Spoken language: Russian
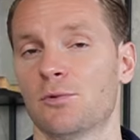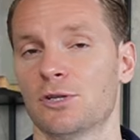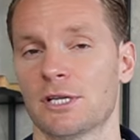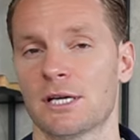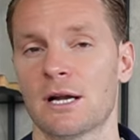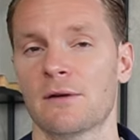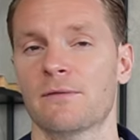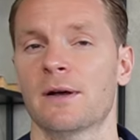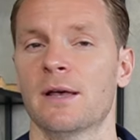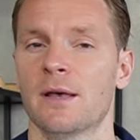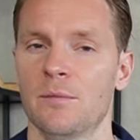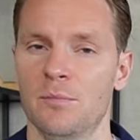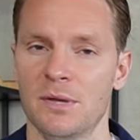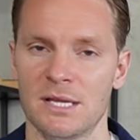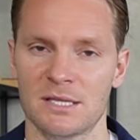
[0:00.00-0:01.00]
бодиграфа,
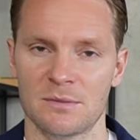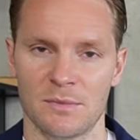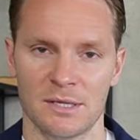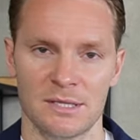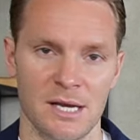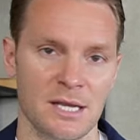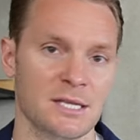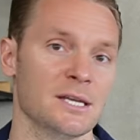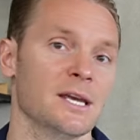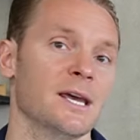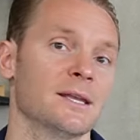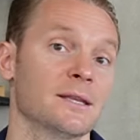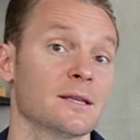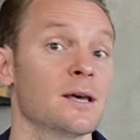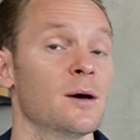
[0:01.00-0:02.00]
пересмотрите
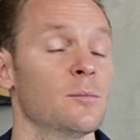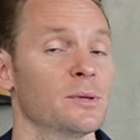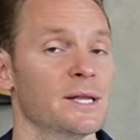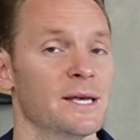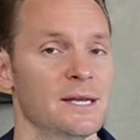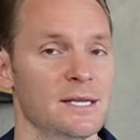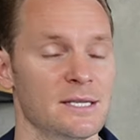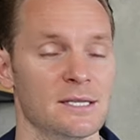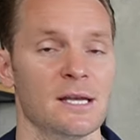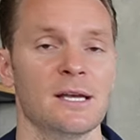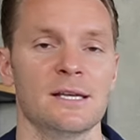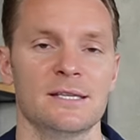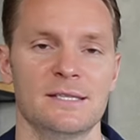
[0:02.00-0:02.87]
этот плейлист.